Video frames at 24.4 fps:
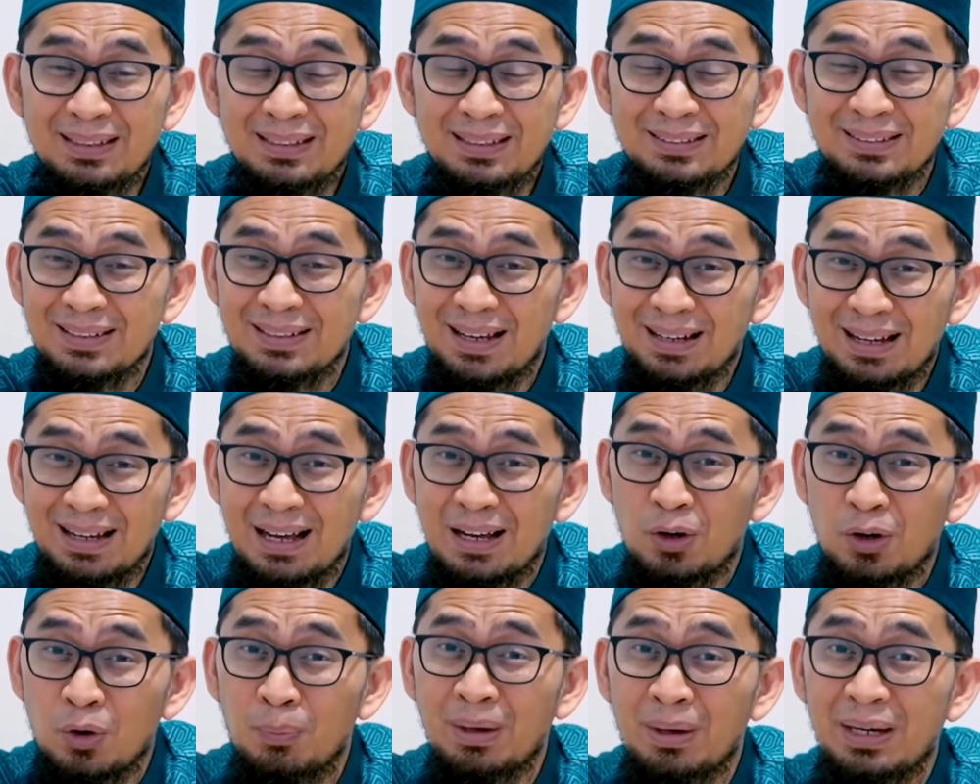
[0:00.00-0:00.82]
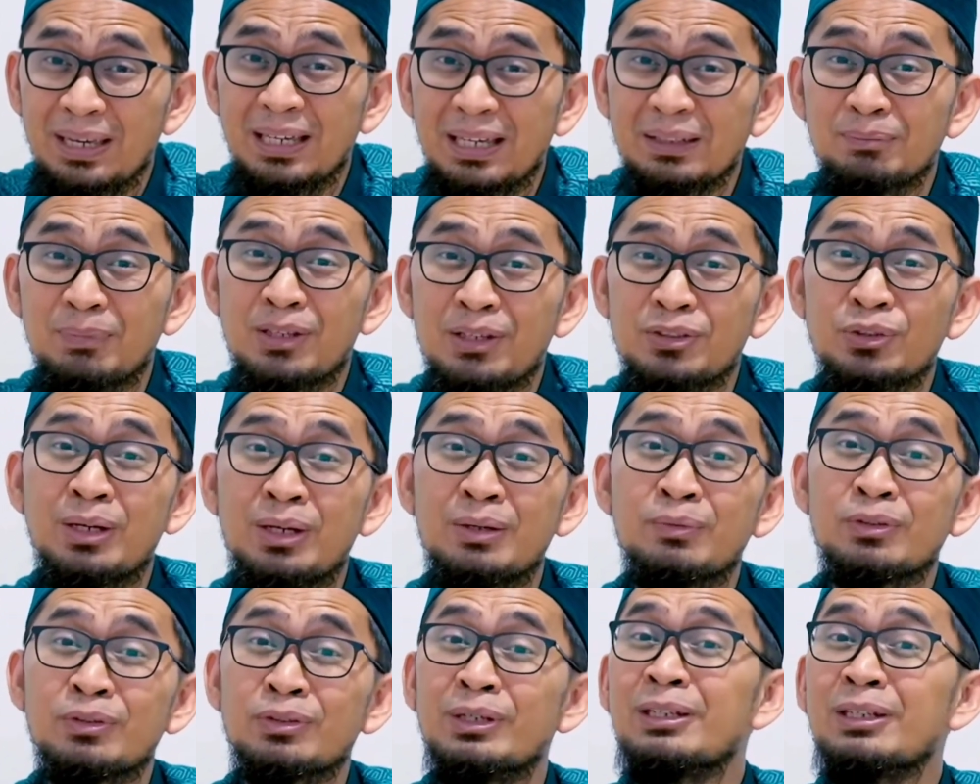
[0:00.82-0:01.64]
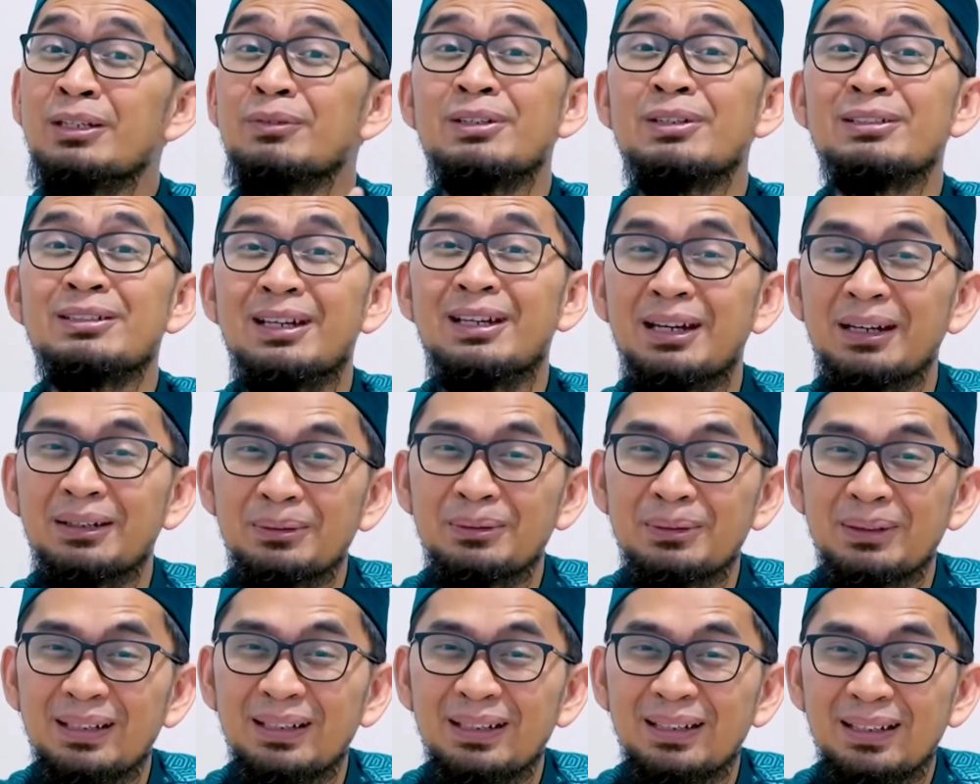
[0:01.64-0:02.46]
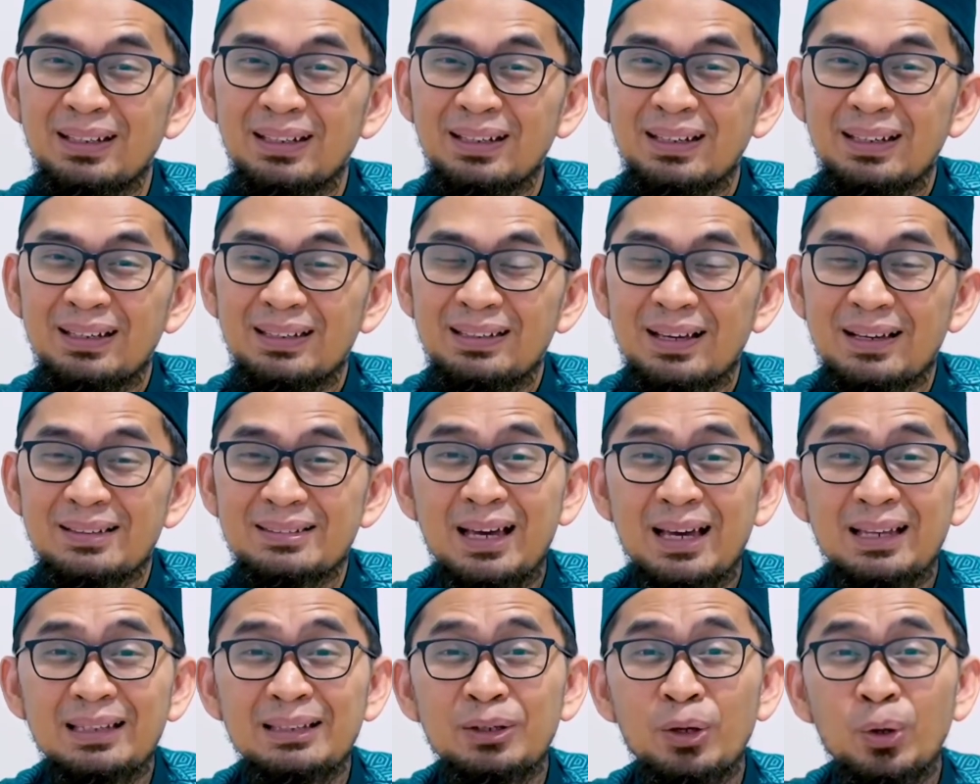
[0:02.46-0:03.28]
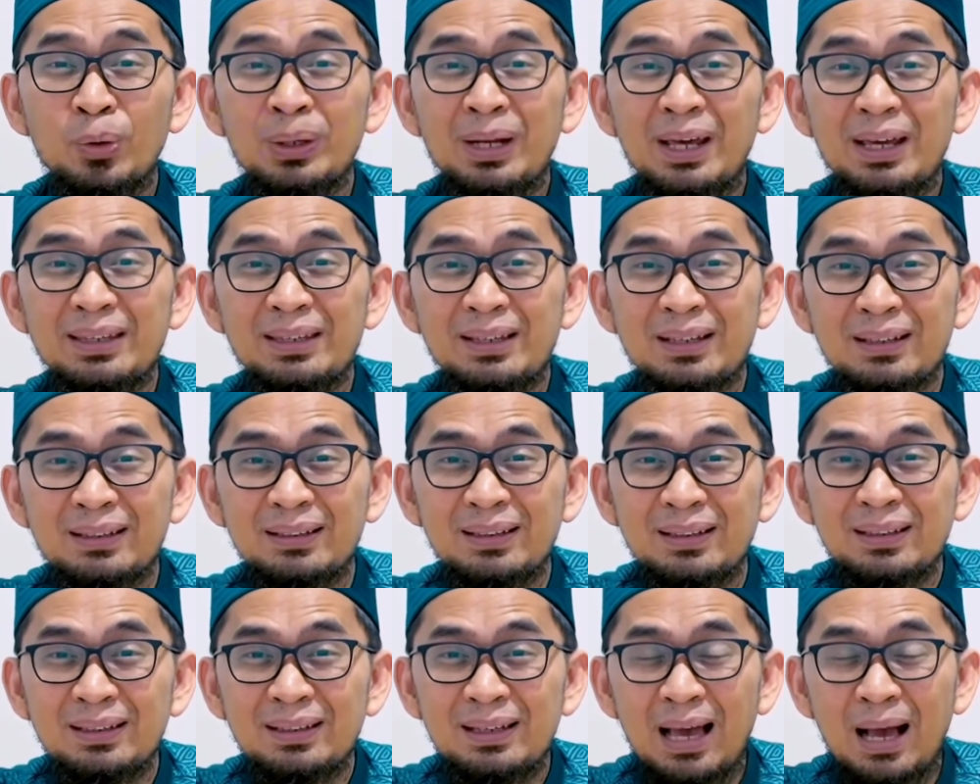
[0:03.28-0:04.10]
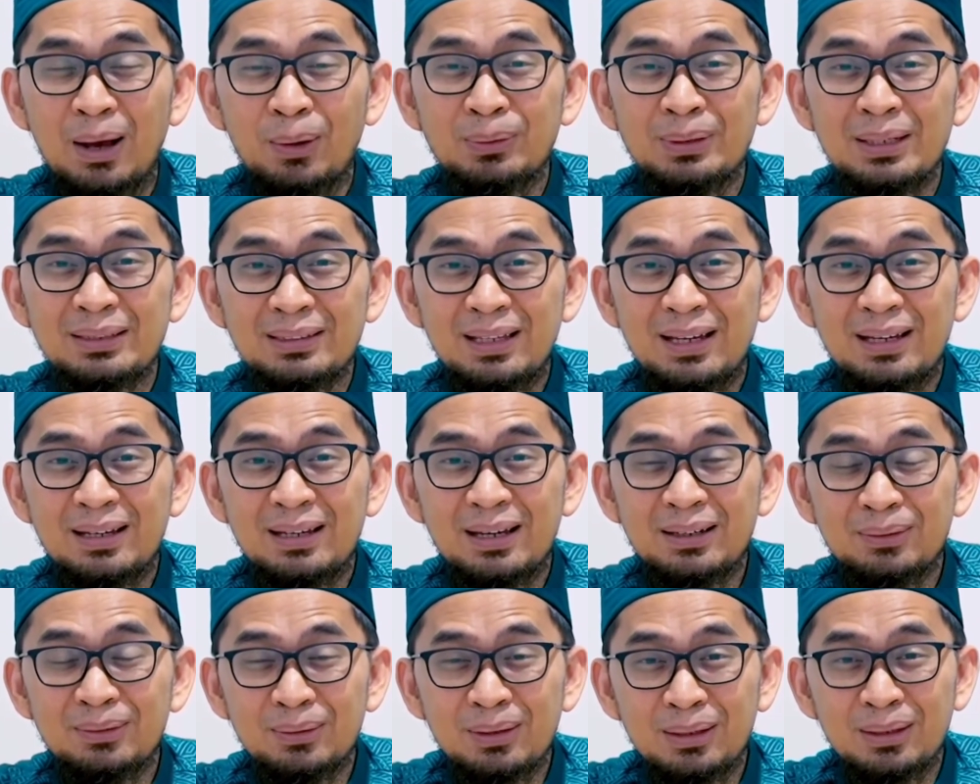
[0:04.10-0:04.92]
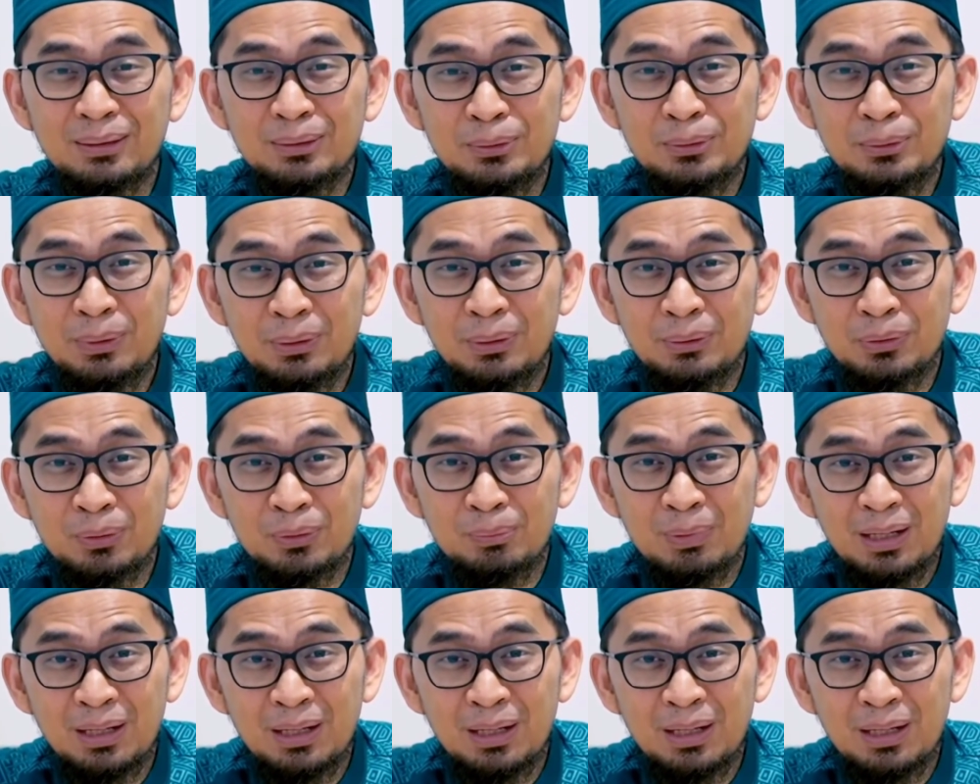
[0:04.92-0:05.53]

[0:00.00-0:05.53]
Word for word: Tidakkah engkau mengingat persoalan-persoalan di masa lalu? Yang saat engkau lahir, aku datangkan orang tua untuk